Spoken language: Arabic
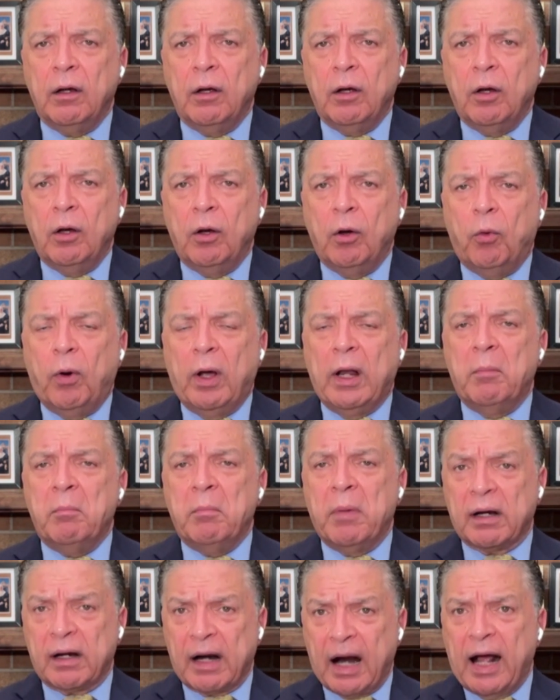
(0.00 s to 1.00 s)
ولما
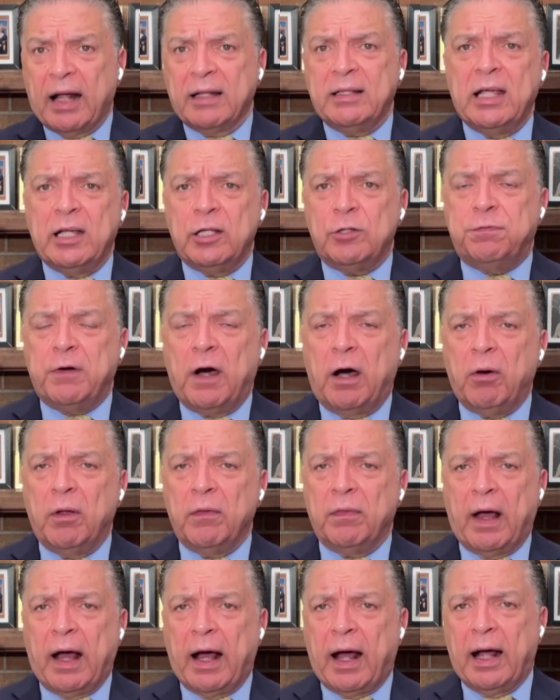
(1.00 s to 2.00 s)
راح ده يتفاوض
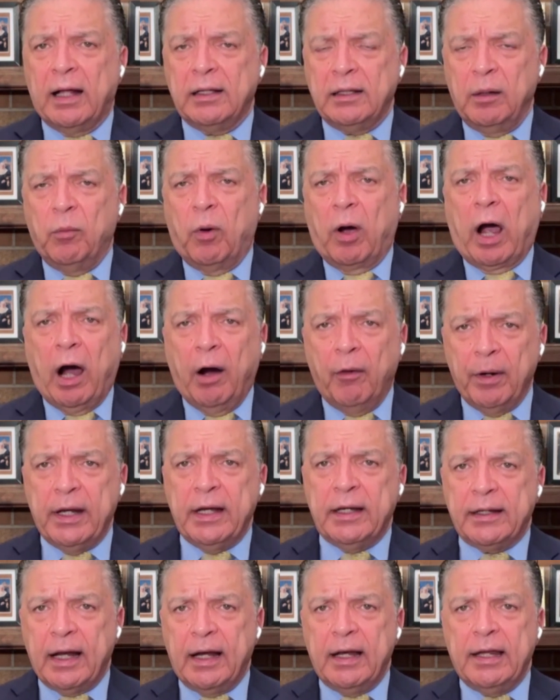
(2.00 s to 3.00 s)
احد
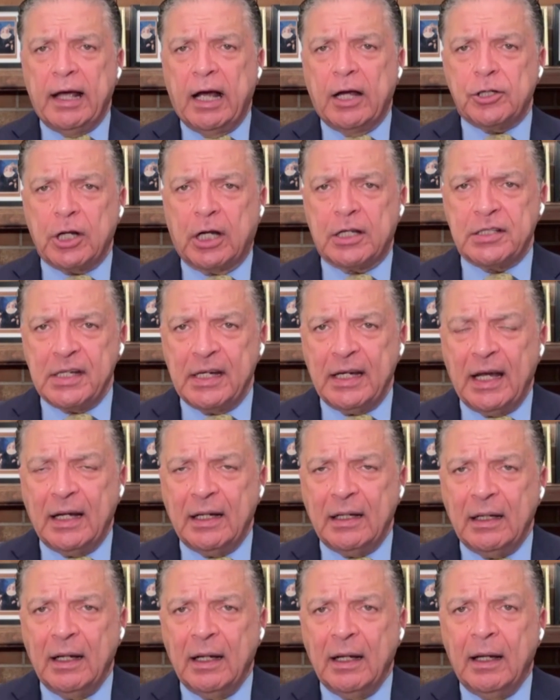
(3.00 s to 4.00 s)
المقاولين قال لي شخصيا
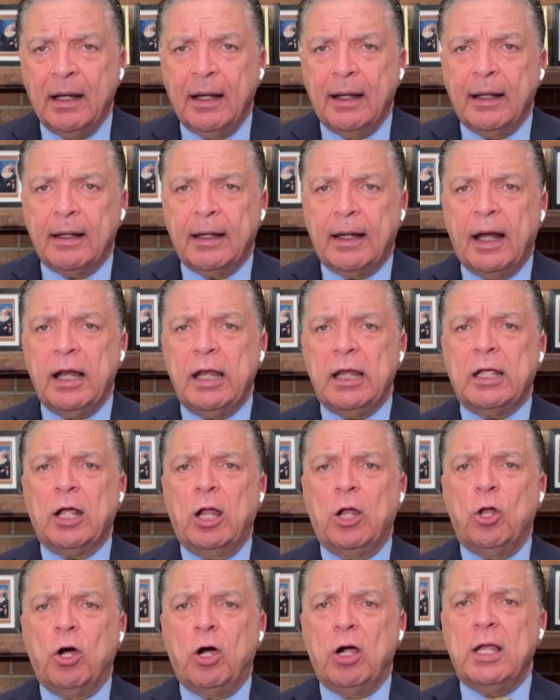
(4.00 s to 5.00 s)
قال لي
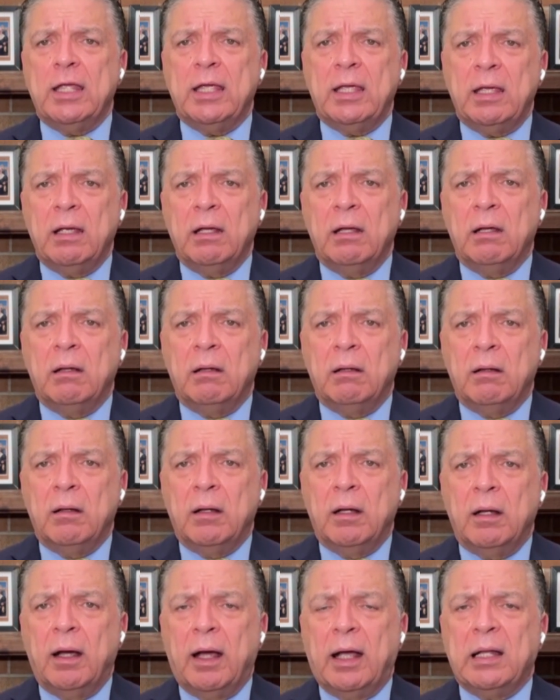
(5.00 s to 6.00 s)
قالوا لي
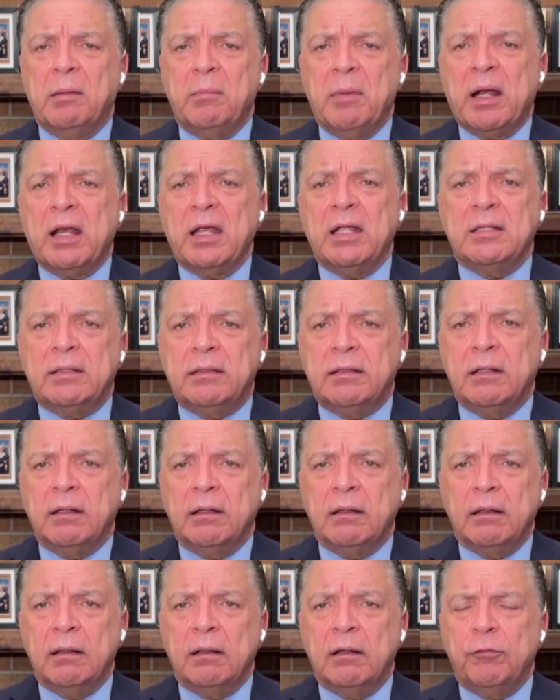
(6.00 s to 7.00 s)
احنا ما نريد
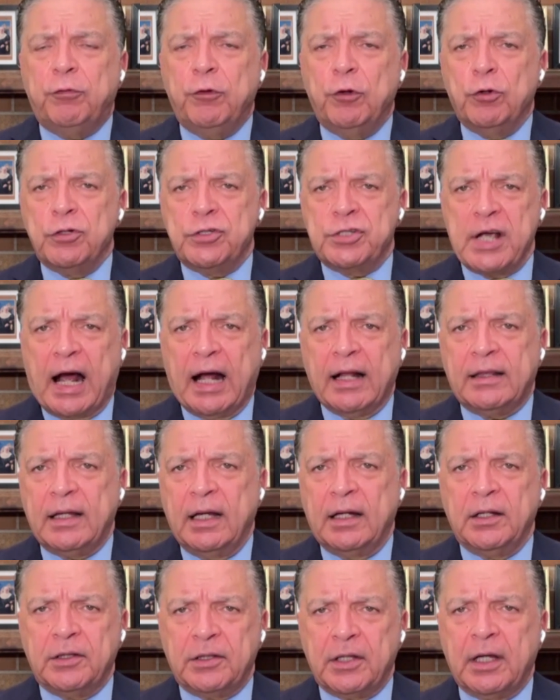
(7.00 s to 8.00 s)
فلوس حتى
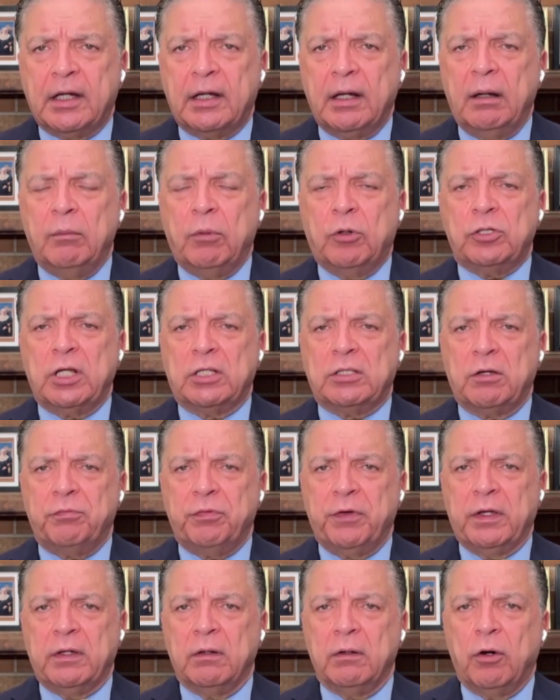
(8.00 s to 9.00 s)
نعطيك
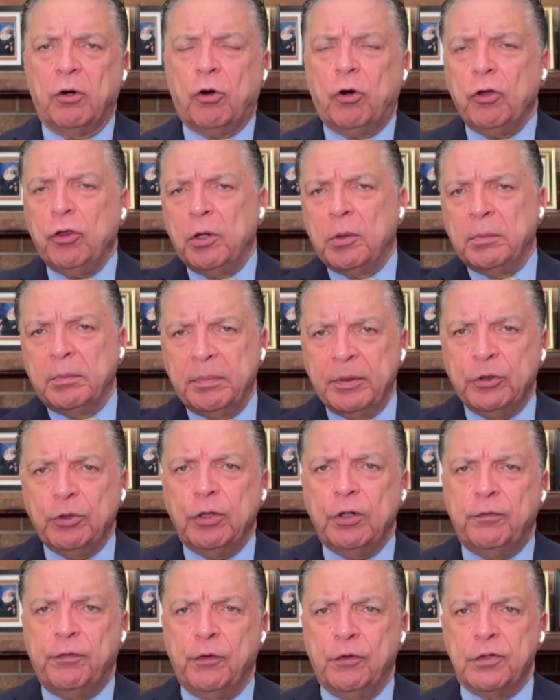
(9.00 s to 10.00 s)
المختطفين اخذهم بدون
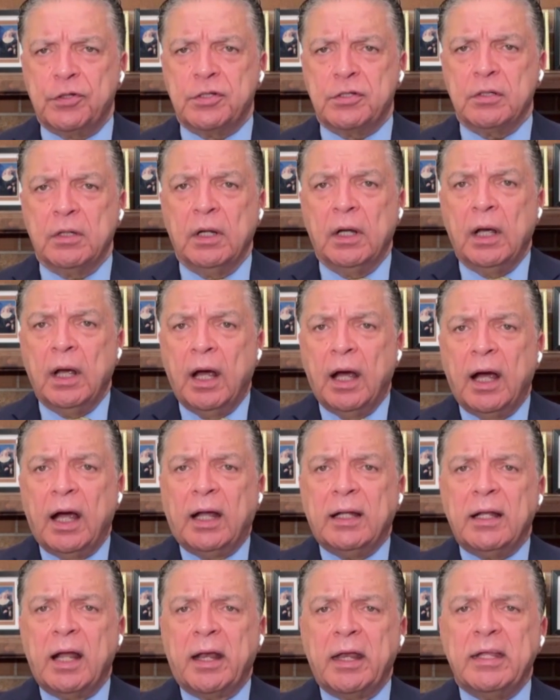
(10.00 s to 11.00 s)
فلوس لا
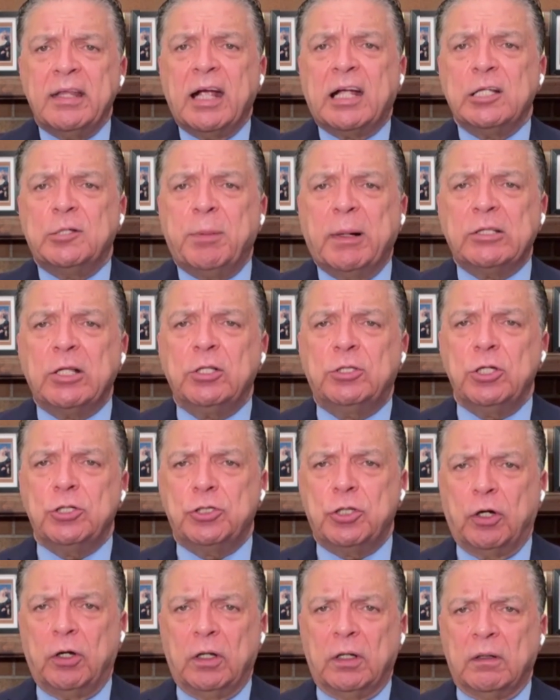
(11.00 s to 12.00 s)
احنا نريدك تبطل
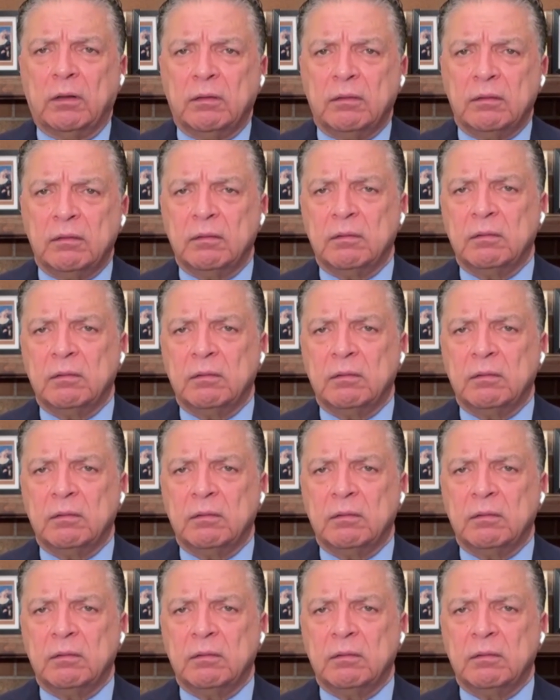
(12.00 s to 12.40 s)
تشتغل اوف